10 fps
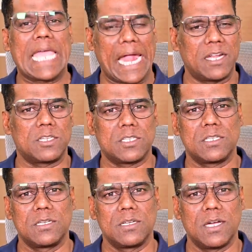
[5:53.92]
கேடட்ஸ்
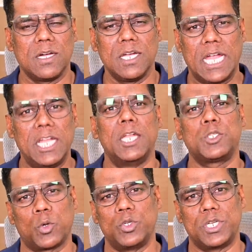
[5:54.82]

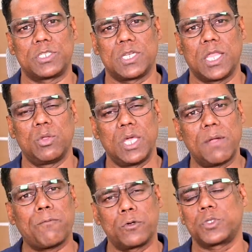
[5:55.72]
இந்தியன் சோல்ஜர்ஸ் அதாவது
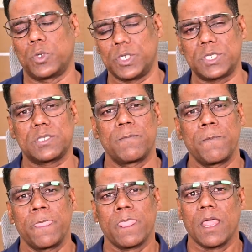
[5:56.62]
ஏர்ஃபோர்ஸ் சோல்ஜர்ஸ்
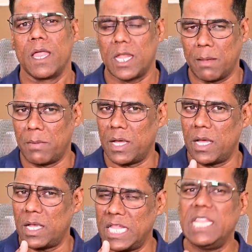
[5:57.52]
நம்ம
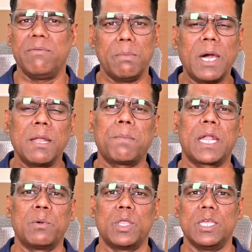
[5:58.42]
இந்திய
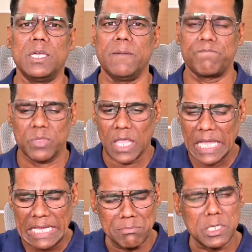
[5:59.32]
விமானப்படை வந்து
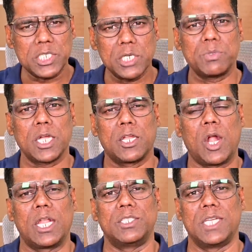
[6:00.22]
இமர்சிவ்
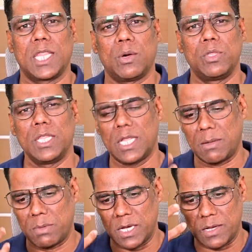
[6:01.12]
டெக்னாலஜி அதாவது இந்த நம்ம